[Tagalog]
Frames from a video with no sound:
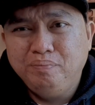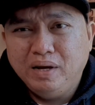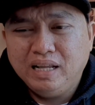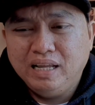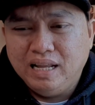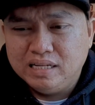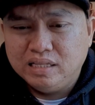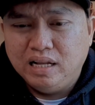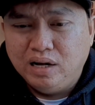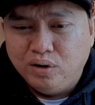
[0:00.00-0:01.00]
very
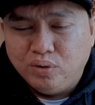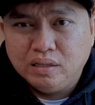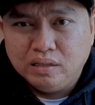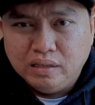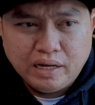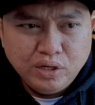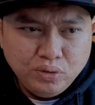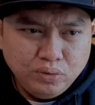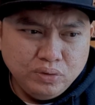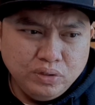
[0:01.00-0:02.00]
less na lang. Lagi
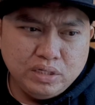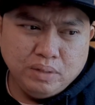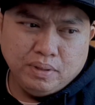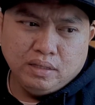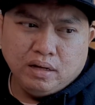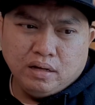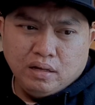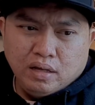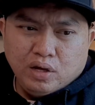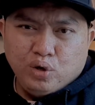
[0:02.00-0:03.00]
niyong isipin
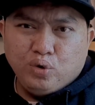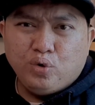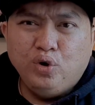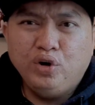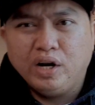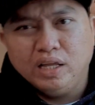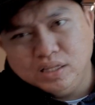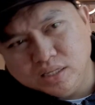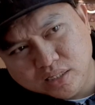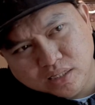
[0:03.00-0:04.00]
na yung color
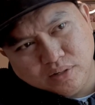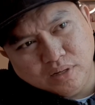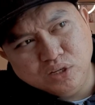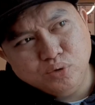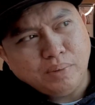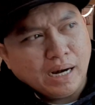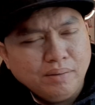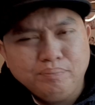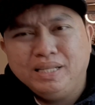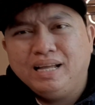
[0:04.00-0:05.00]
grade is yan yung
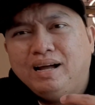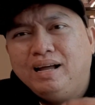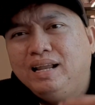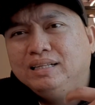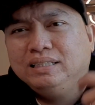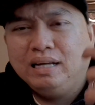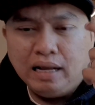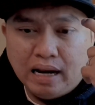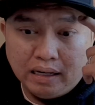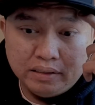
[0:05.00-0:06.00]
parang pinaka last na
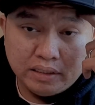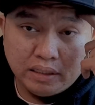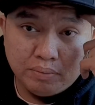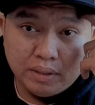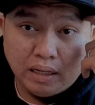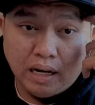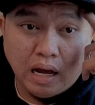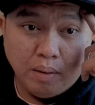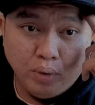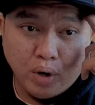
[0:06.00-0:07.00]
kailangan steps na
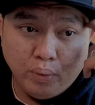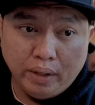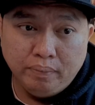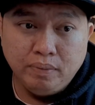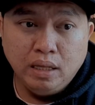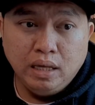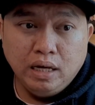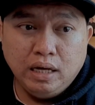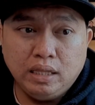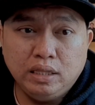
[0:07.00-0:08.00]
kailangan mong gawin
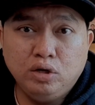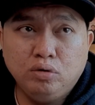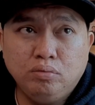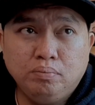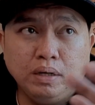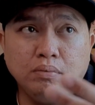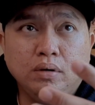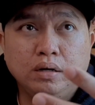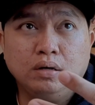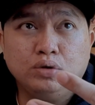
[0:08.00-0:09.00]
hindi yung pag
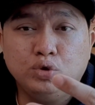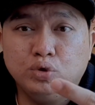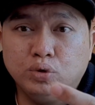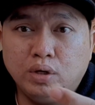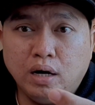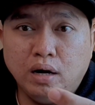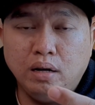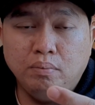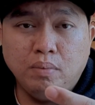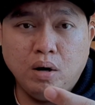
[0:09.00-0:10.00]
mag-shoot ka
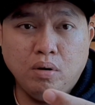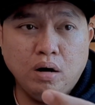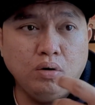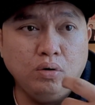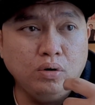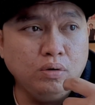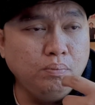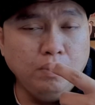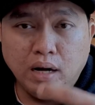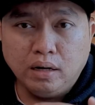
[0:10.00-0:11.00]
halimbawa or
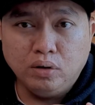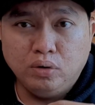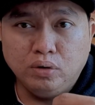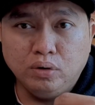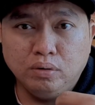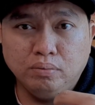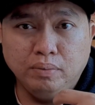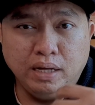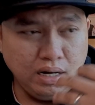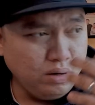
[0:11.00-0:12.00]
vlog or
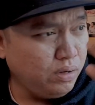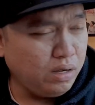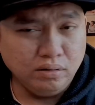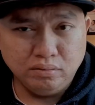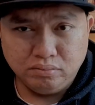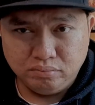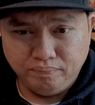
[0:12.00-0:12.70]
may gagawin kang